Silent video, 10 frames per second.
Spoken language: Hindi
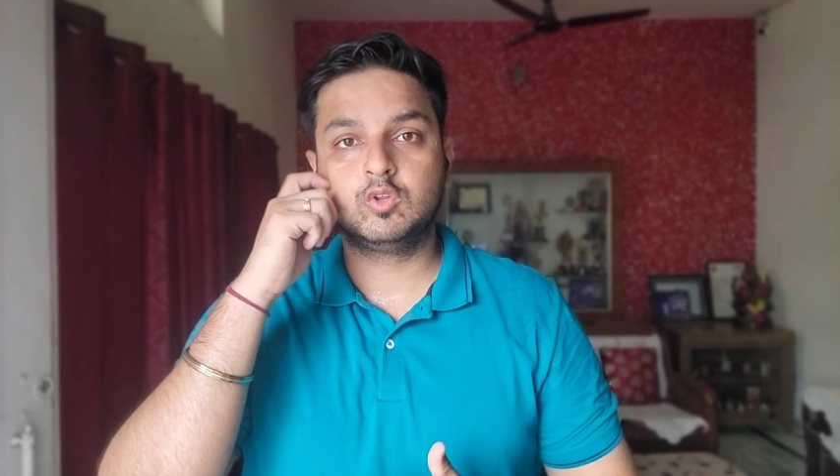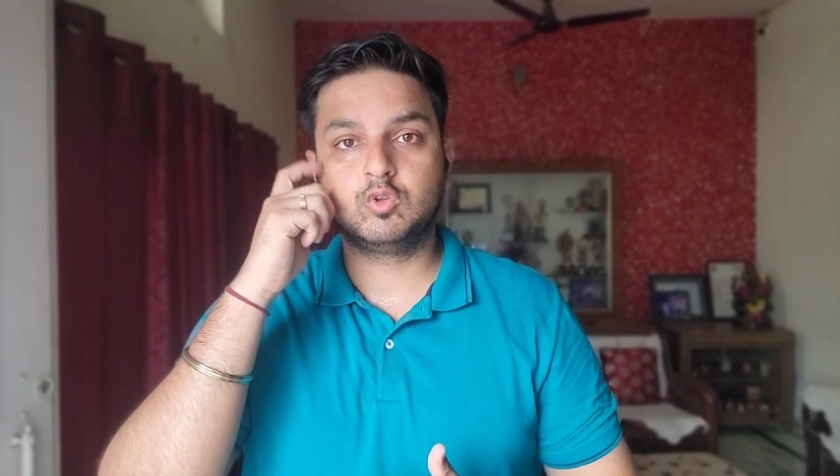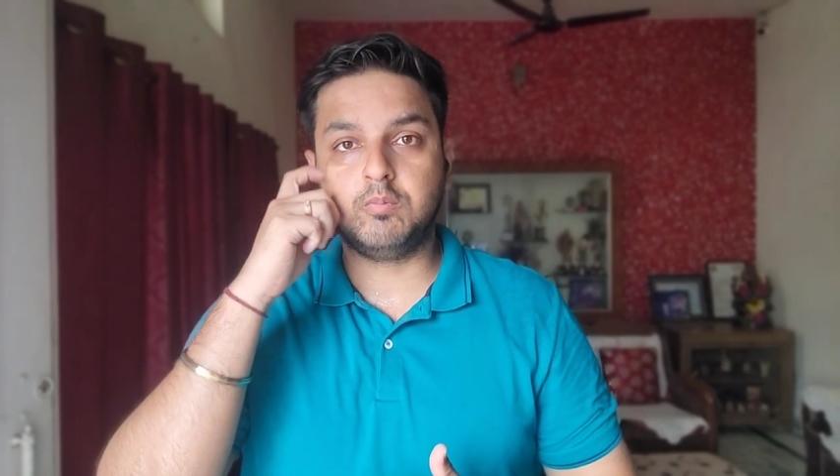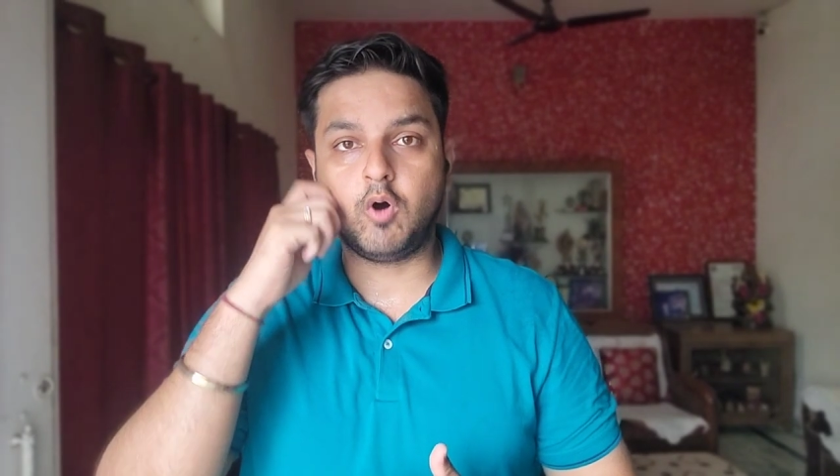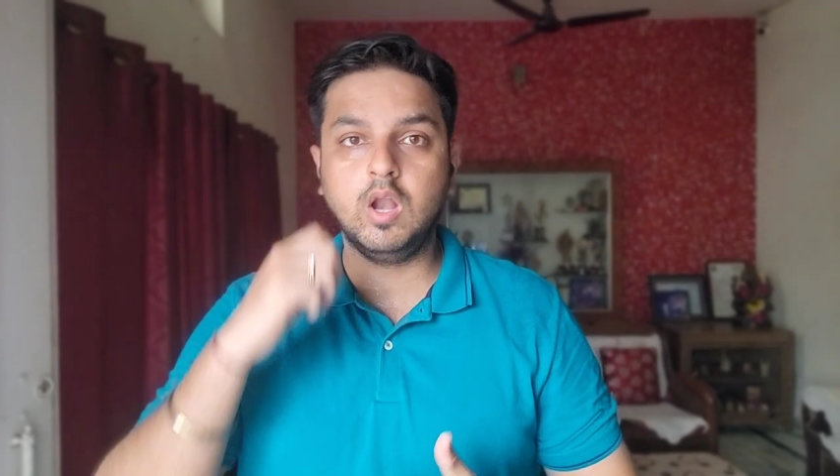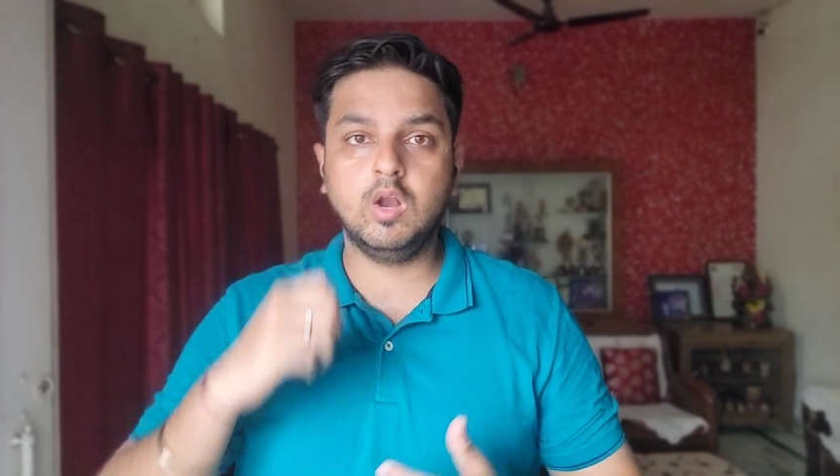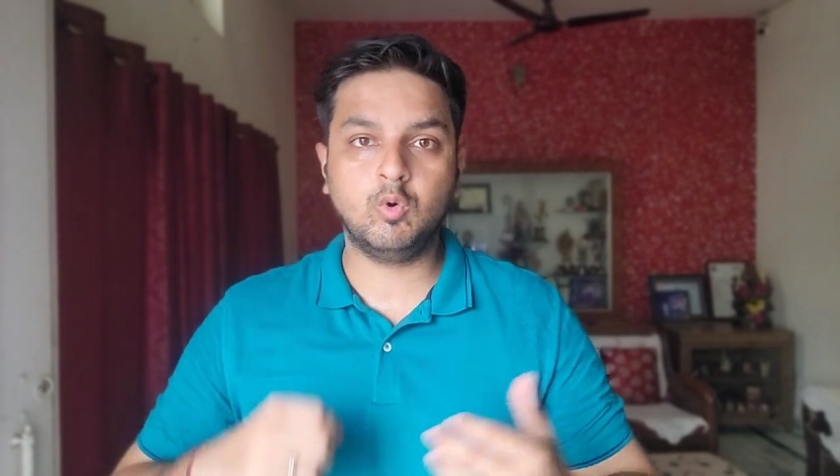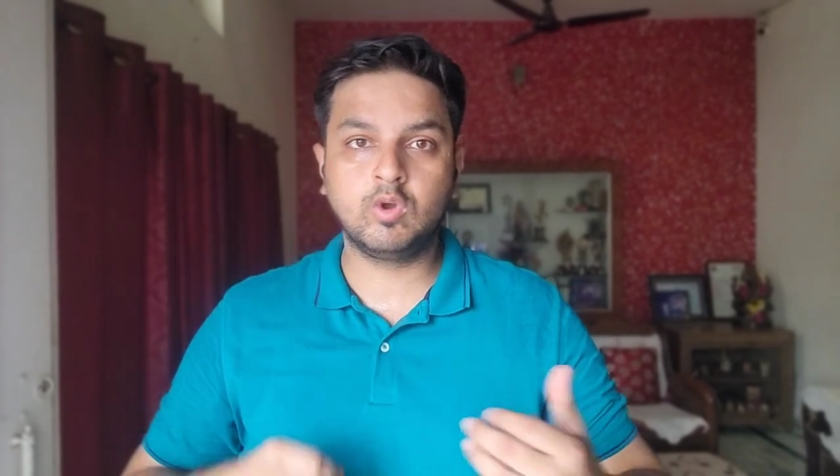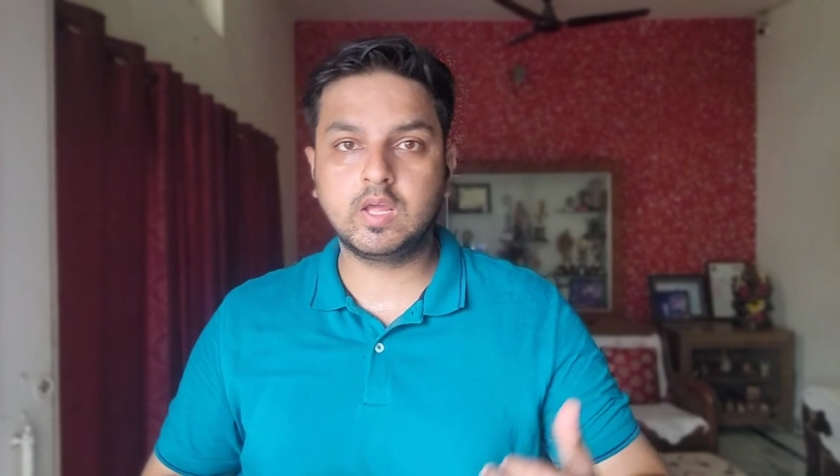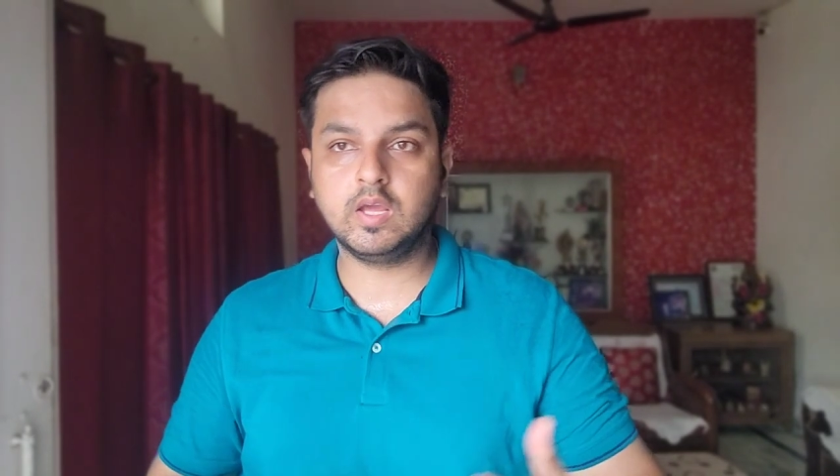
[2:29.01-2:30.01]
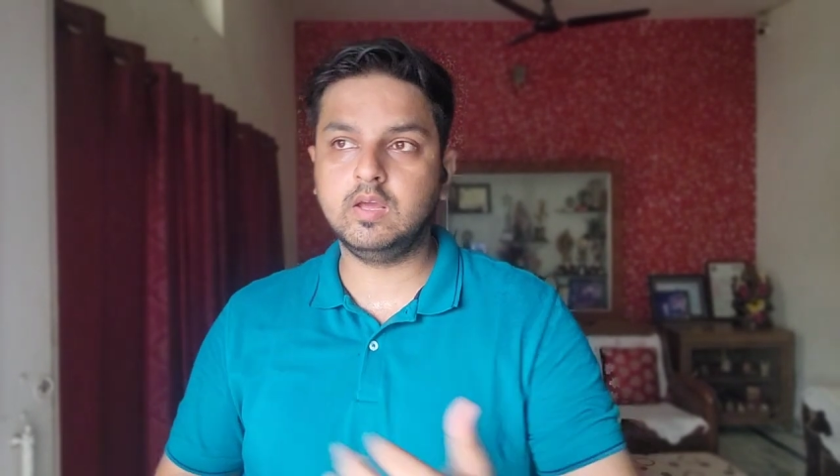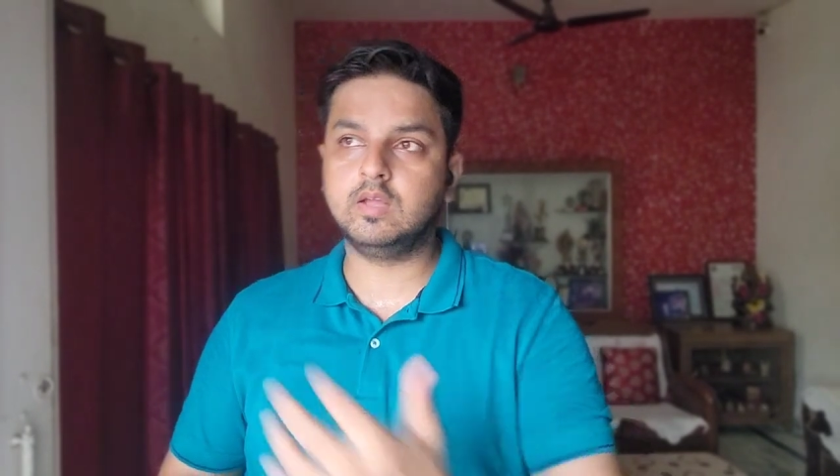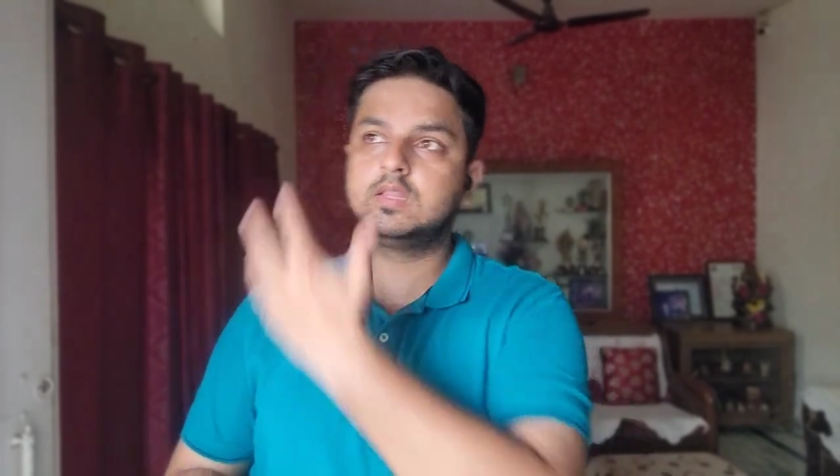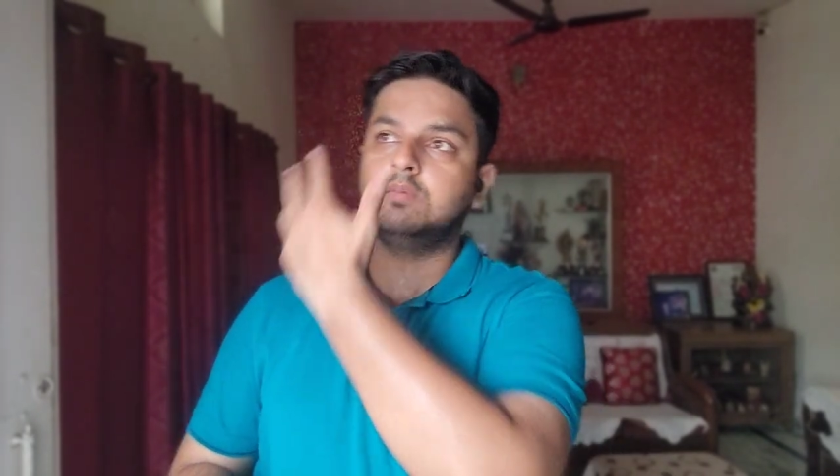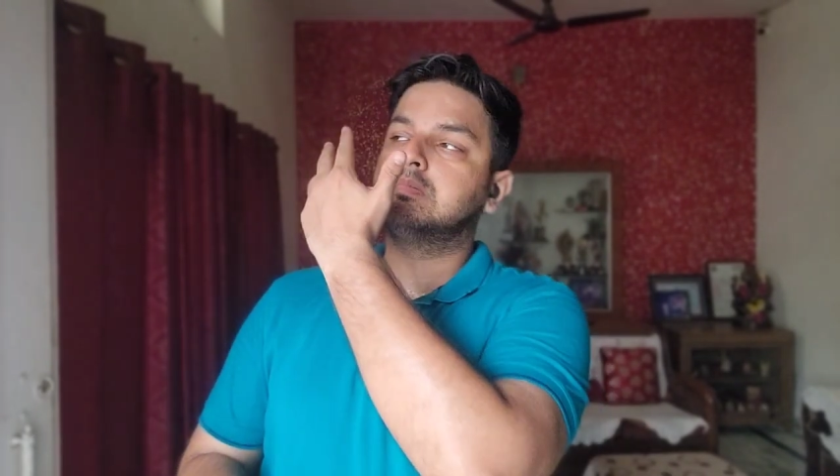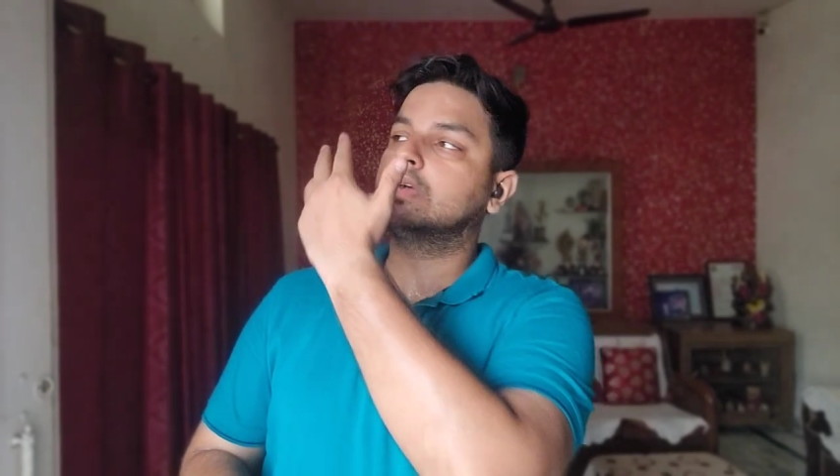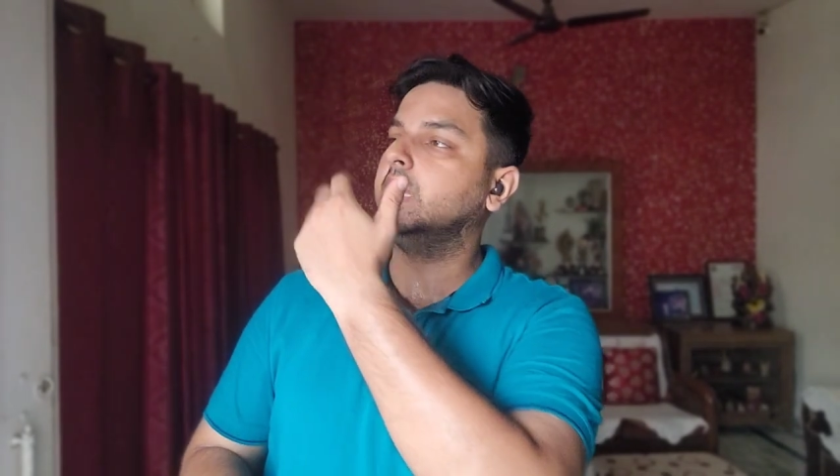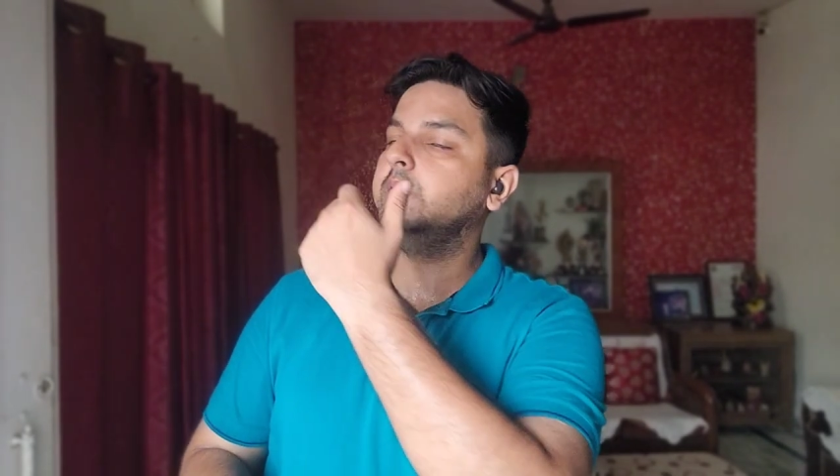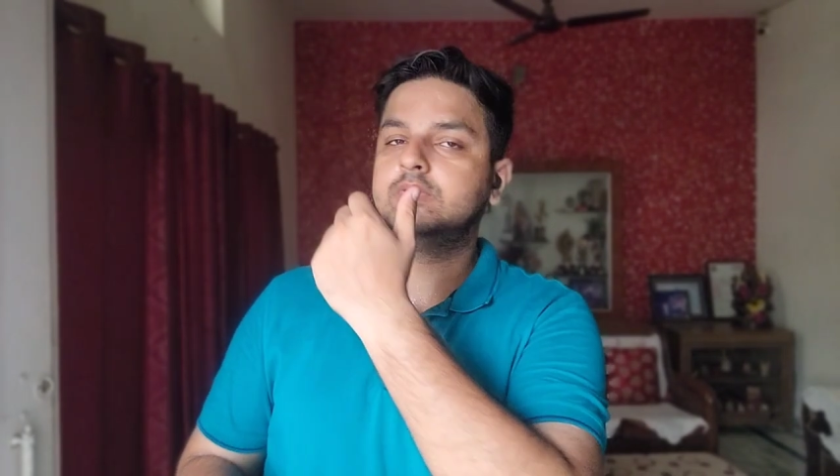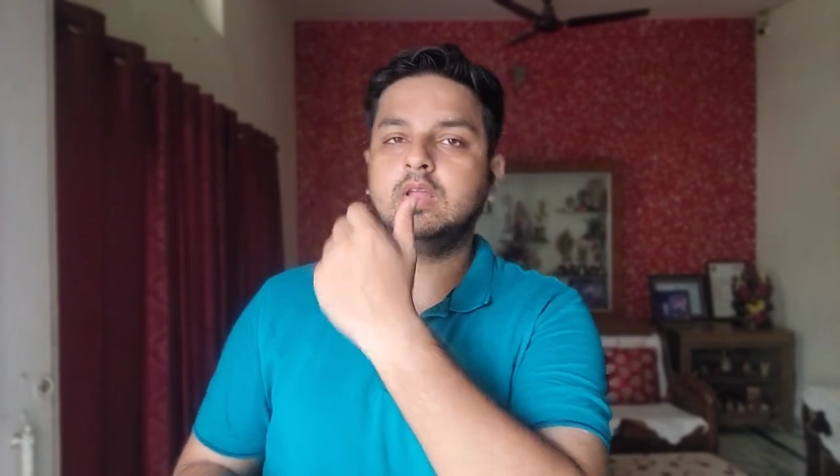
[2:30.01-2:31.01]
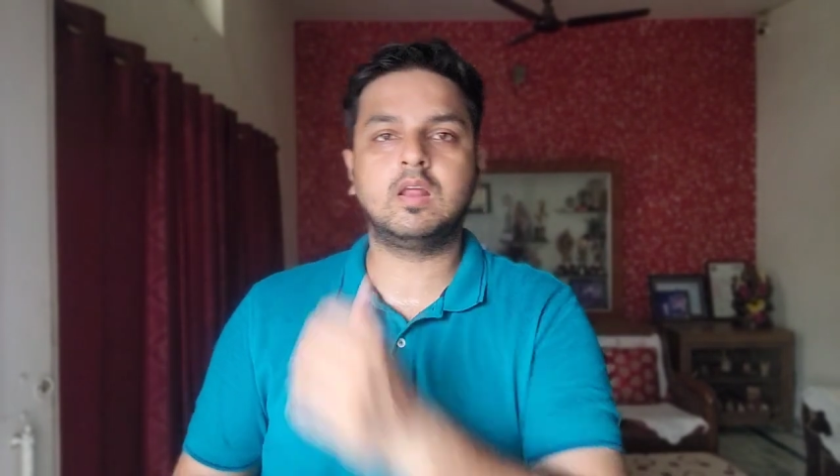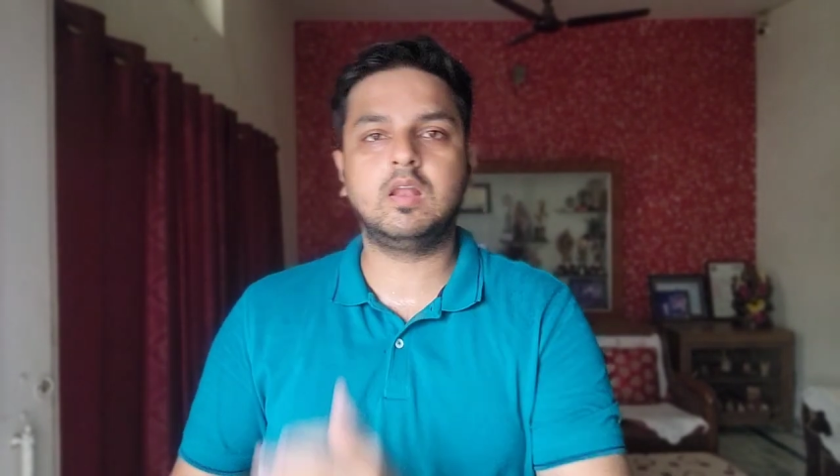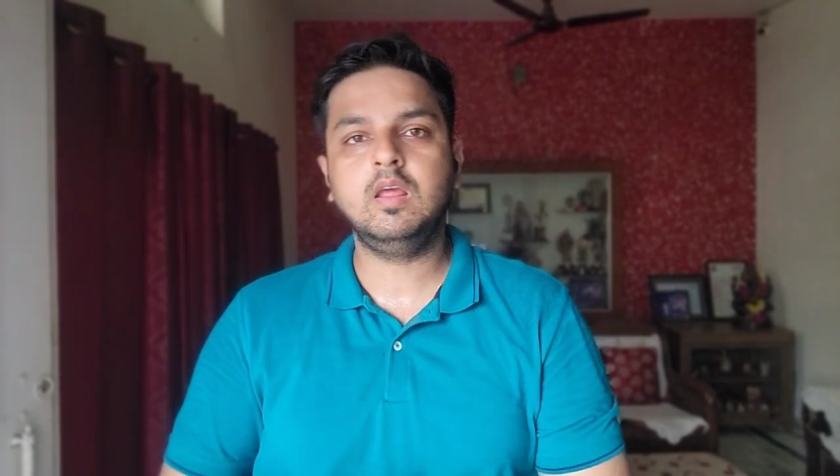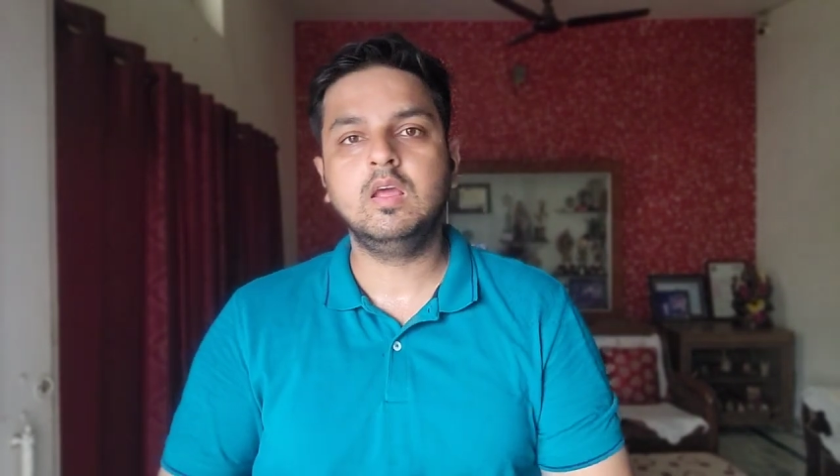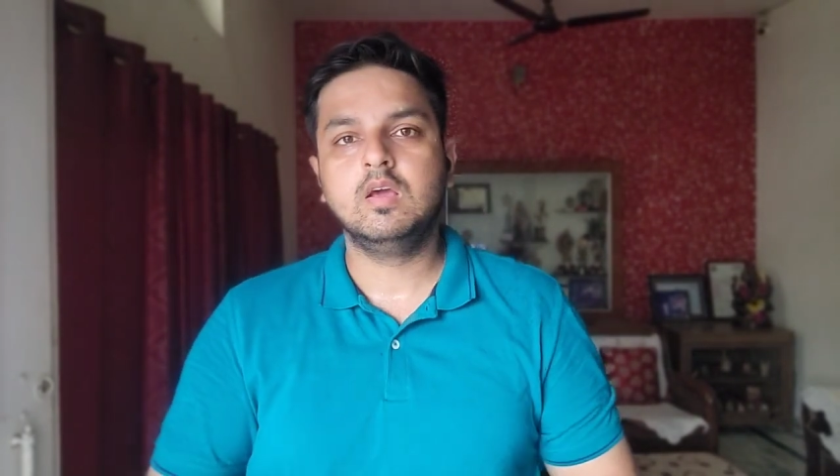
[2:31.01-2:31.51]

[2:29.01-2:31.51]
तो बॉल उनके एकदम करीब से निकली